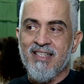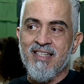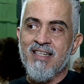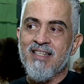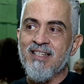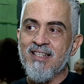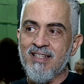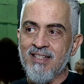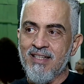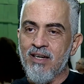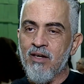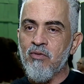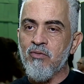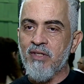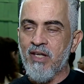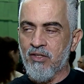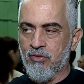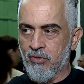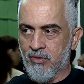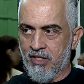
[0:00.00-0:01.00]
Eles
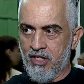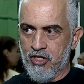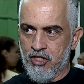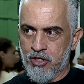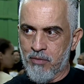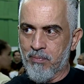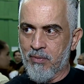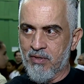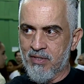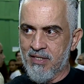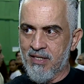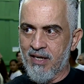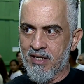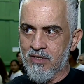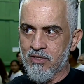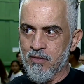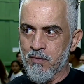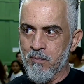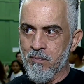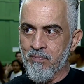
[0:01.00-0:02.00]
estão dentro deste
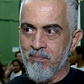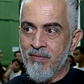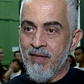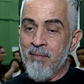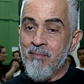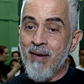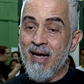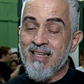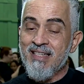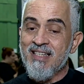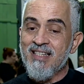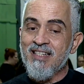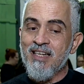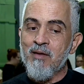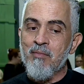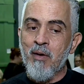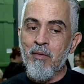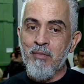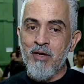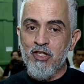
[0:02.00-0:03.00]
processo, mas
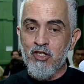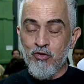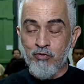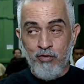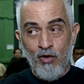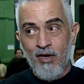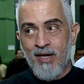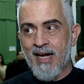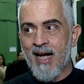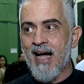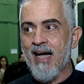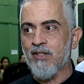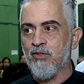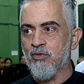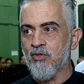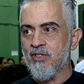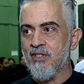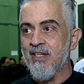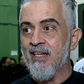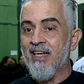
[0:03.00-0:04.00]
extremamente
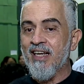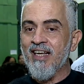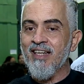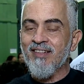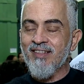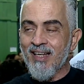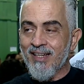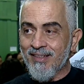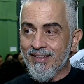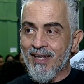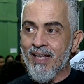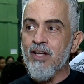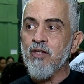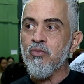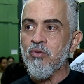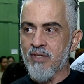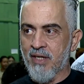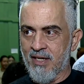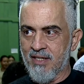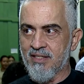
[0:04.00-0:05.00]
focados,
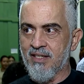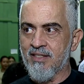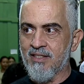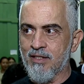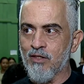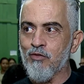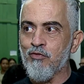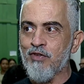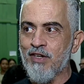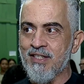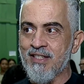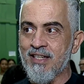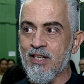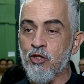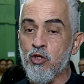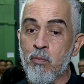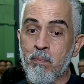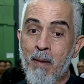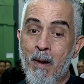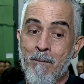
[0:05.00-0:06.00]
entendendo o que eles estão
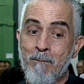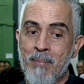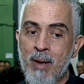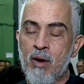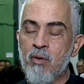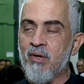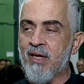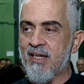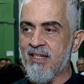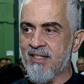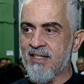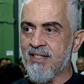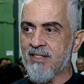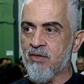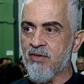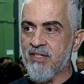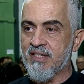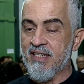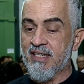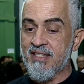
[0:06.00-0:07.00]
fazendo e o papel que eles
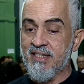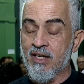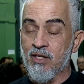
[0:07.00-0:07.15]
estão